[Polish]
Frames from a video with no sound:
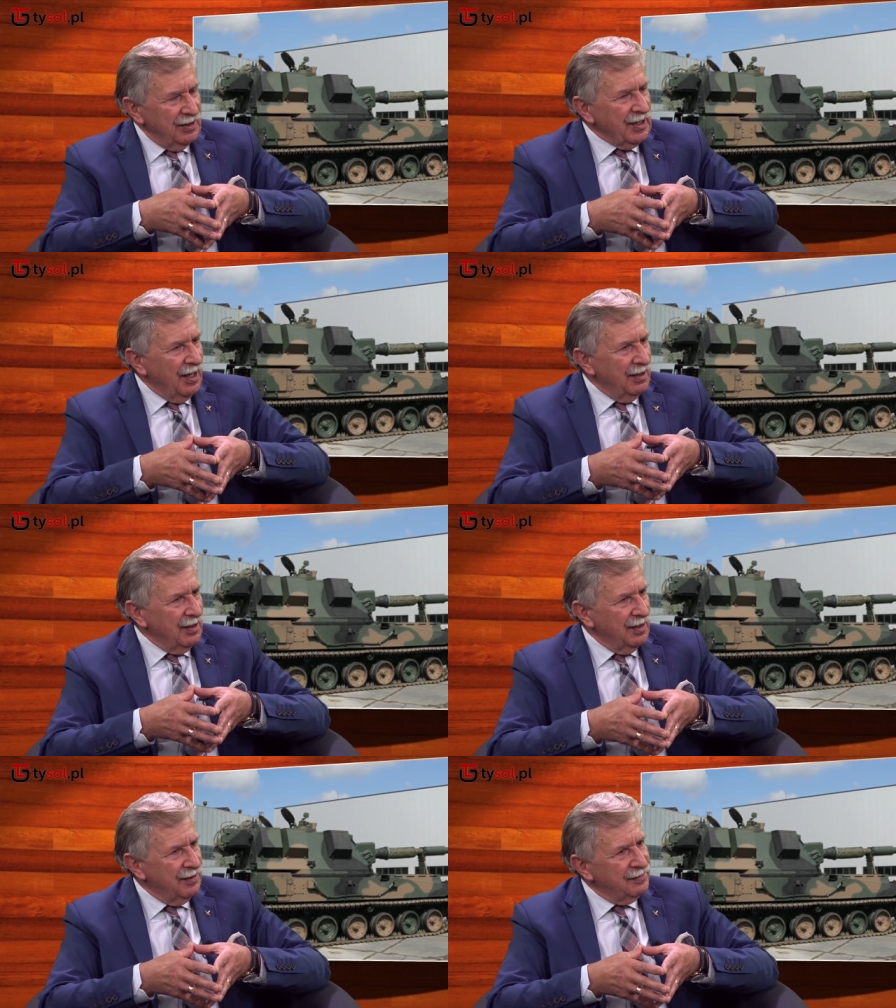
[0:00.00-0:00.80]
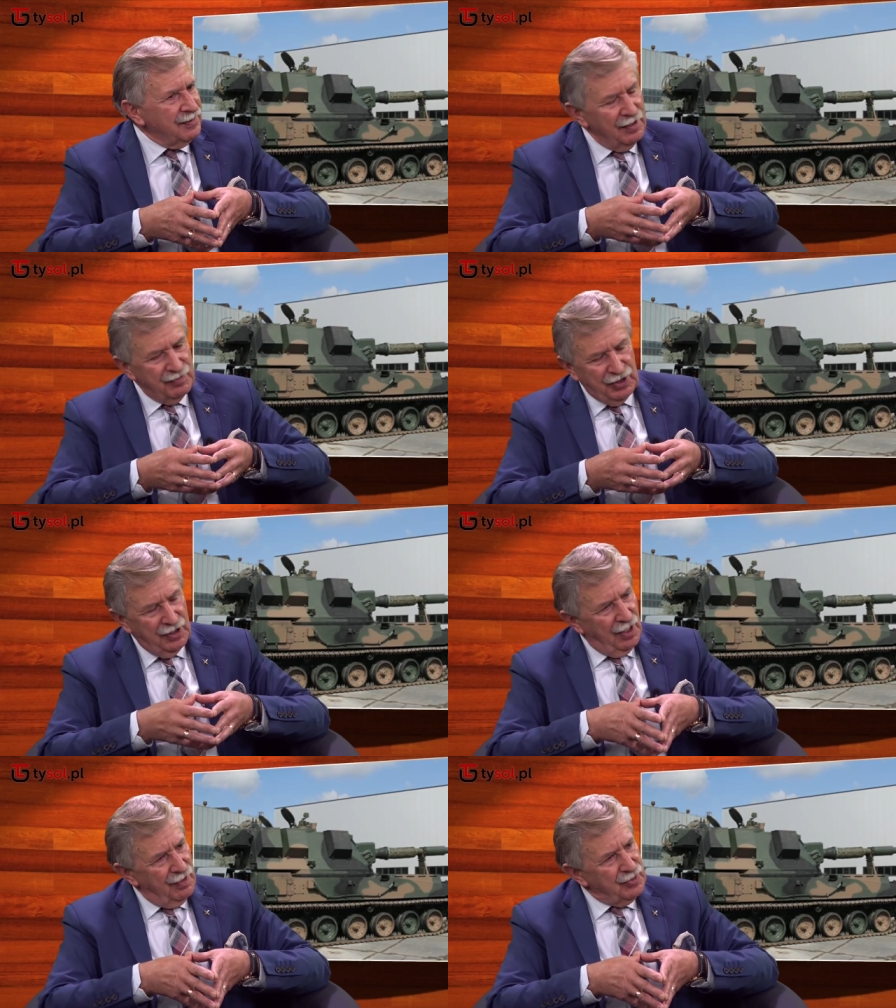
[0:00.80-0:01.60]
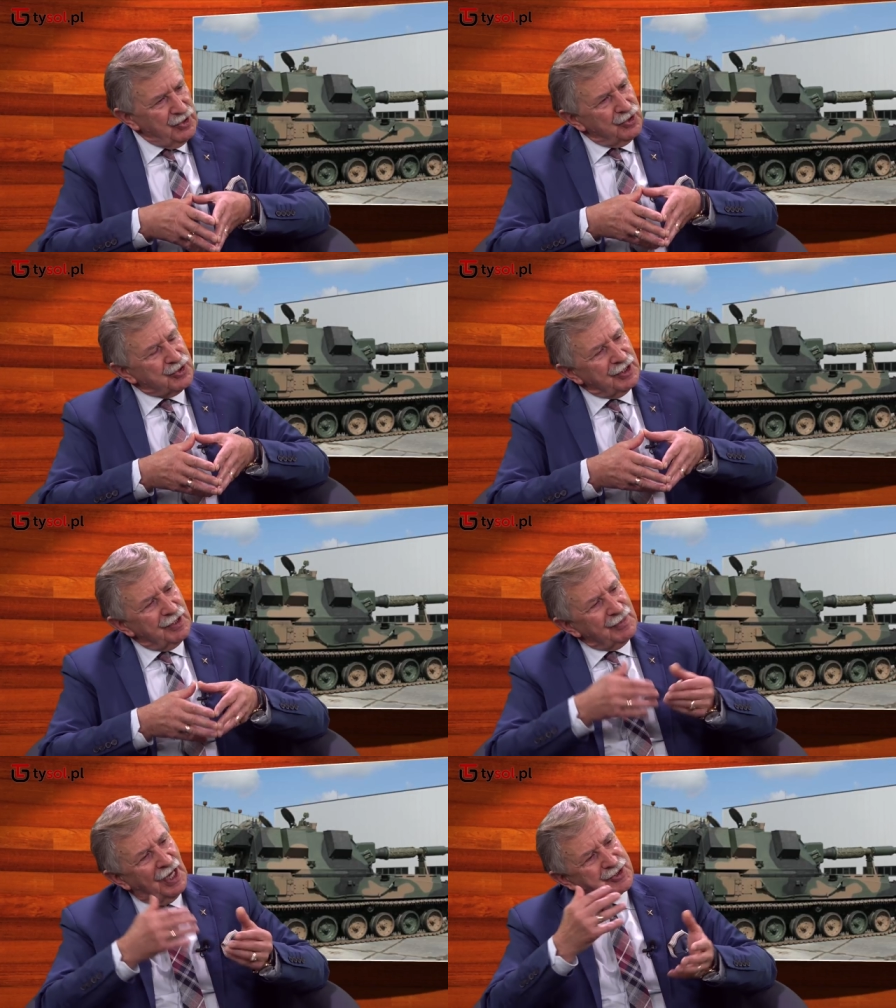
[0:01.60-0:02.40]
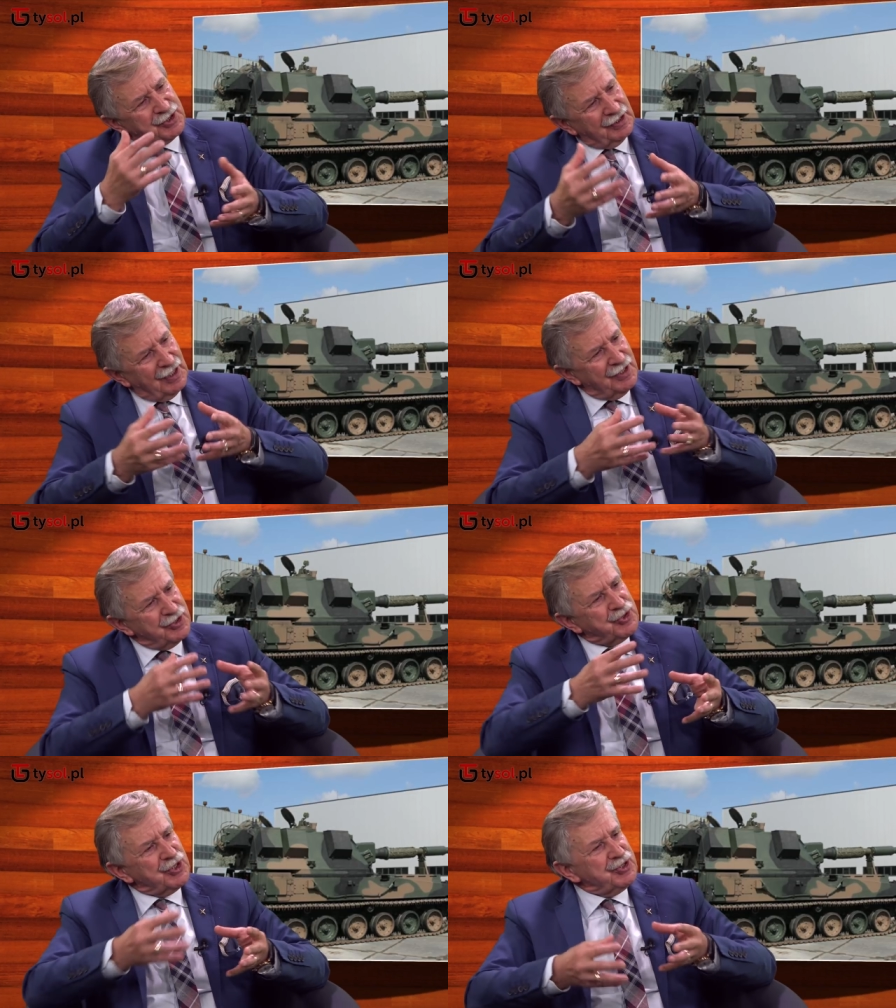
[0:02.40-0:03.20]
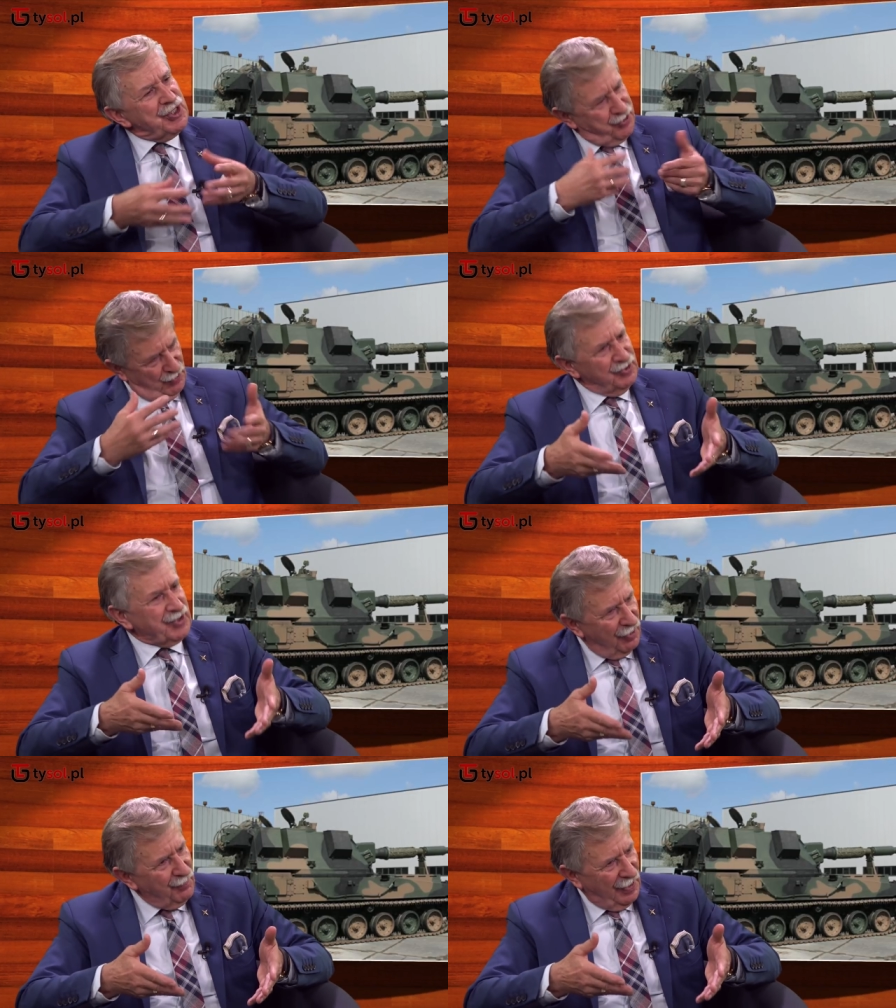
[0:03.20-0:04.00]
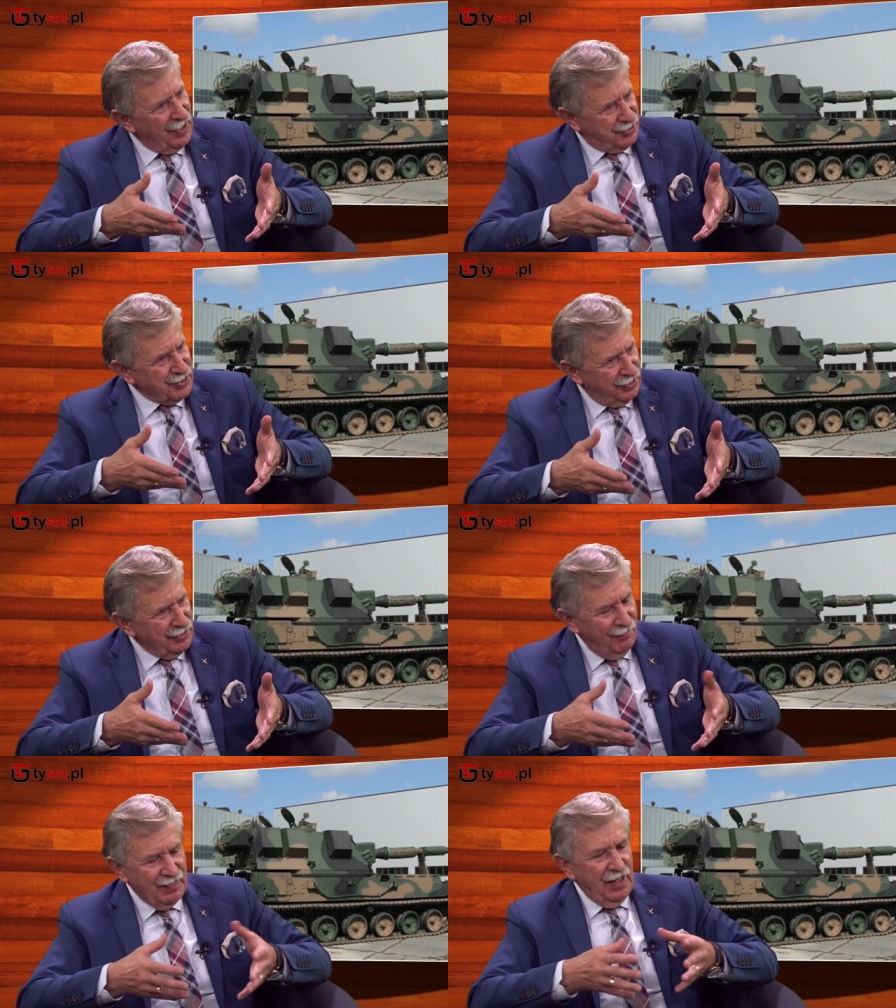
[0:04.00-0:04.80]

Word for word: Te e, mi mi-17 generalnie dzisiaj nie są interoperacyjne.